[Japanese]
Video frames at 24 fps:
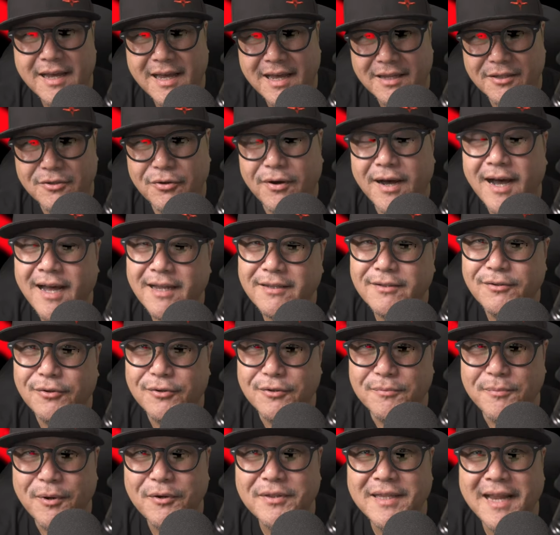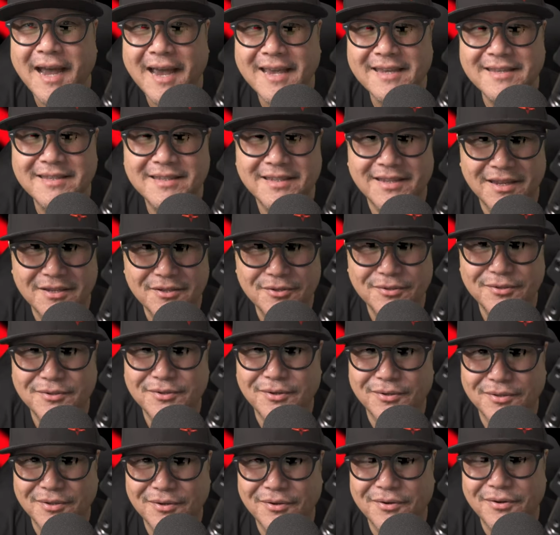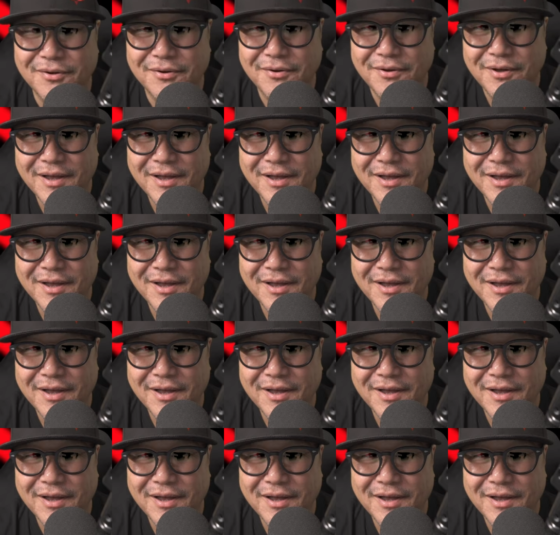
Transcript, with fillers: ドアハンドルもないっていうこと